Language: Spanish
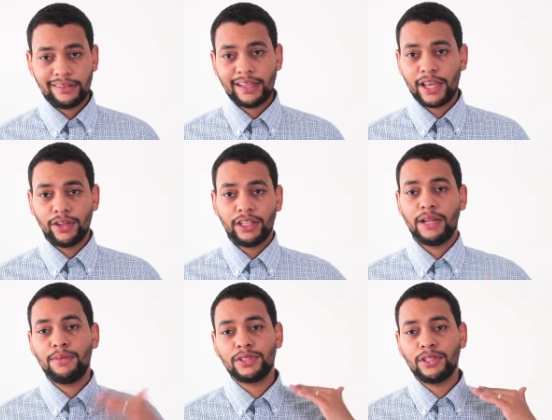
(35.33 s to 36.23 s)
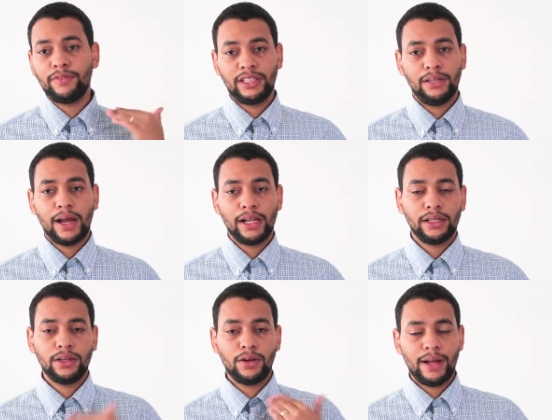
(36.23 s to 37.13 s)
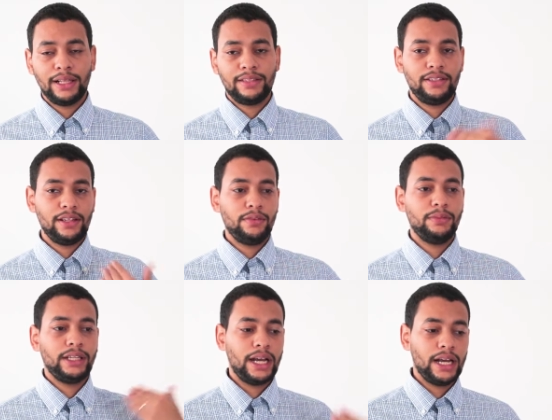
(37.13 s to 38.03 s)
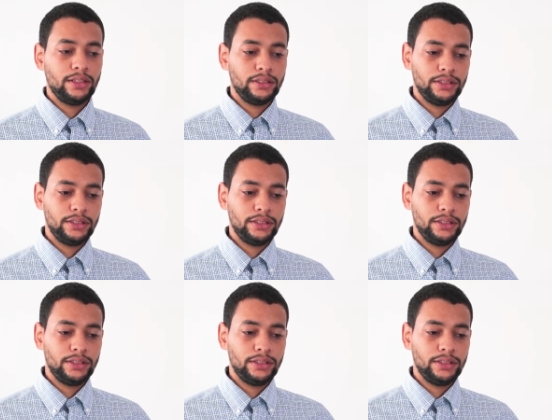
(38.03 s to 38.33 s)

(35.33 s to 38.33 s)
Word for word: este año tenemos el Festival Global de Cine Dominicano.